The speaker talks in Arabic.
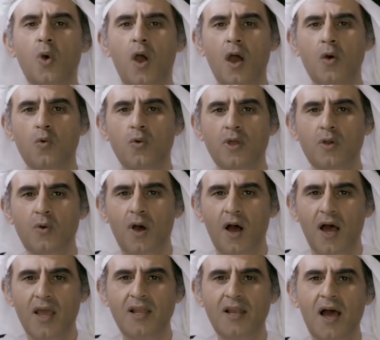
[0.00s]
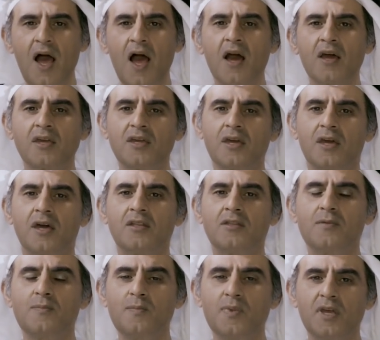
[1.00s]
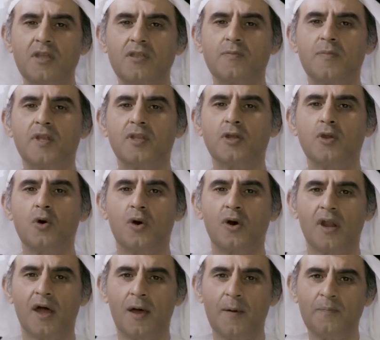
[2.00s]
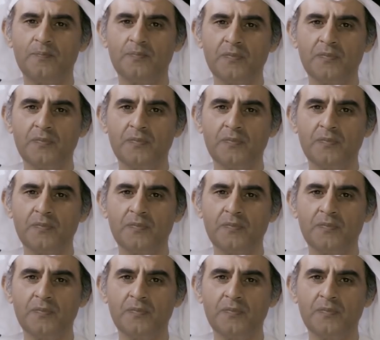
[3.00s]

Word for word: تحولها الى حقيقه بكذبه اخرى